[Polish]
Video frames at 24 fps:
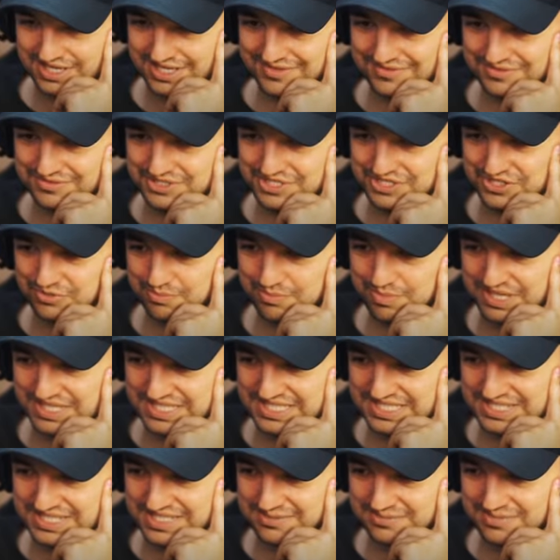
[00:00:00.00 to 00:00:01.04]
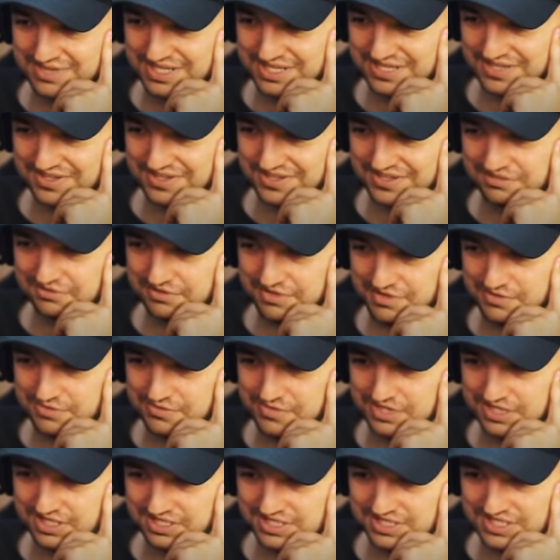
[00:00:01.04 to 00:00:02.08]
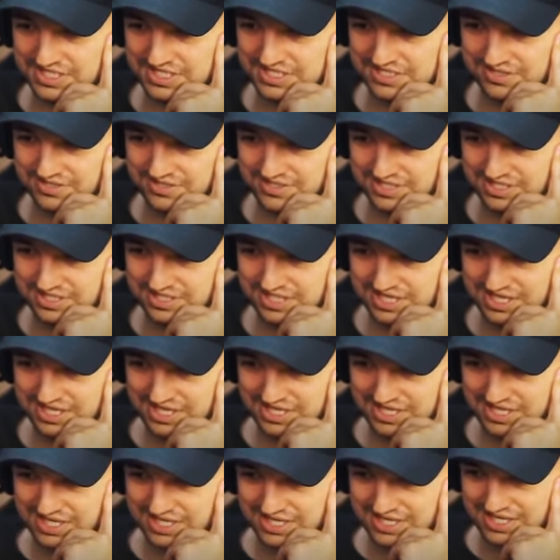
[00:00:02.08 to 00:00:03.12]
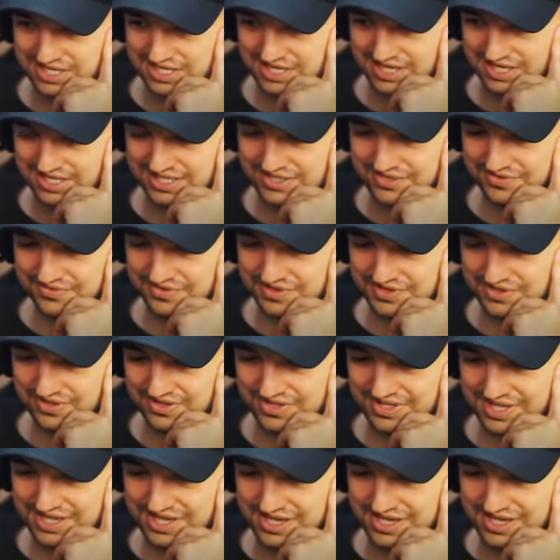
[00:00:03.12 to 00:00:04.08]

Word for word: Nie wiem, czy to praca kamery to tak fejkuje, czy coś ale to wygląda